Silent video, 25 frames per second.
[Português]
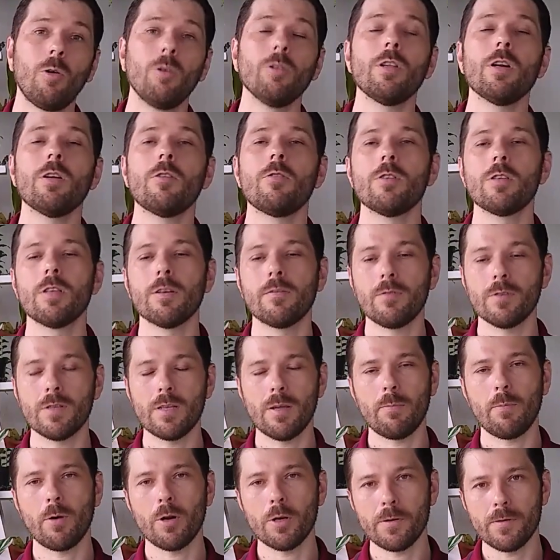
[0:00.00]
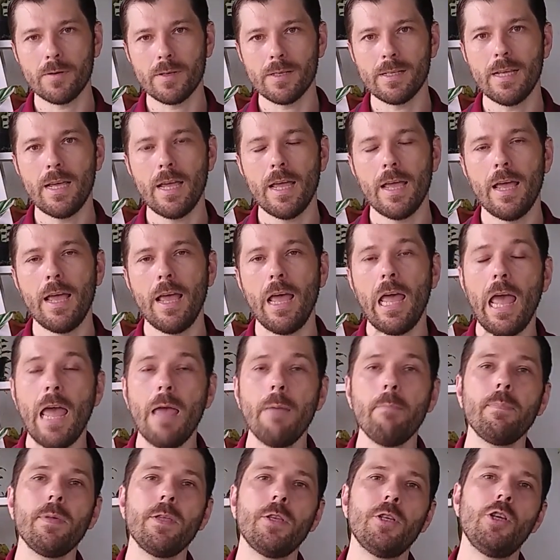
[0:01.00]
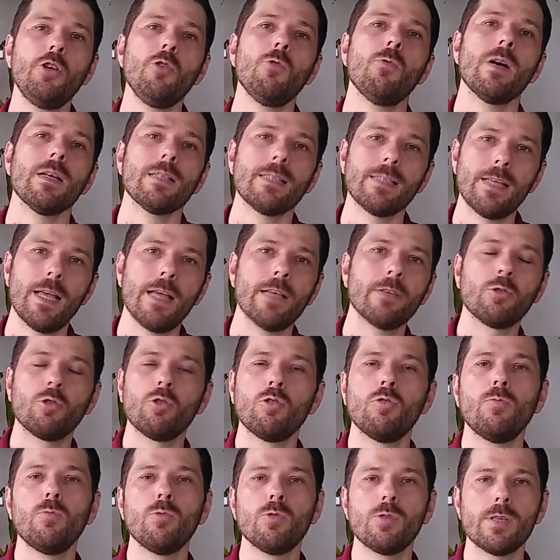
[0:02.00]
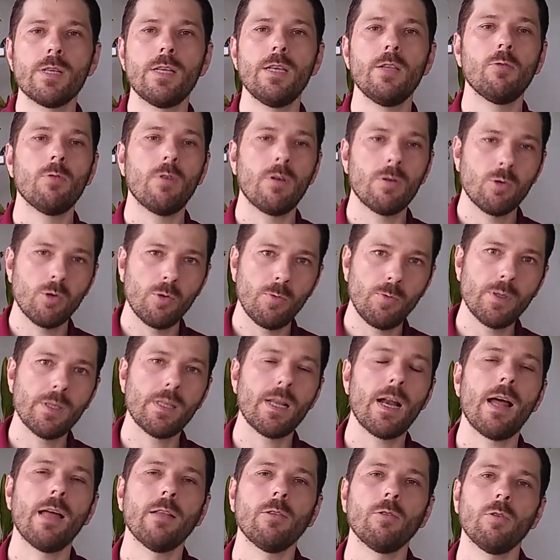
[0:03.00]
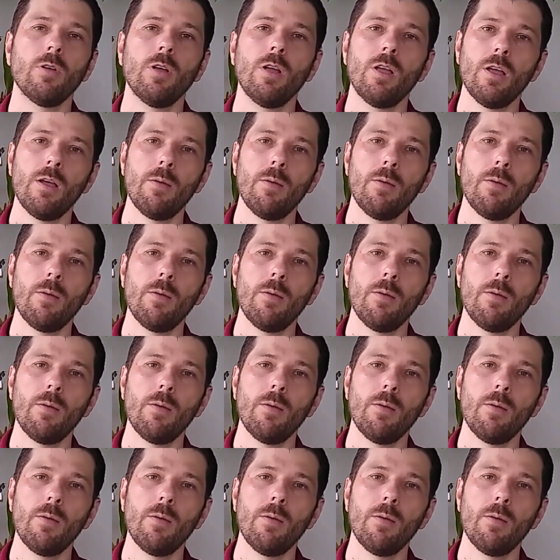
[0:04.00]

Outra coisa que você pode fazer é impedir o acesso do mosquito ao substrato.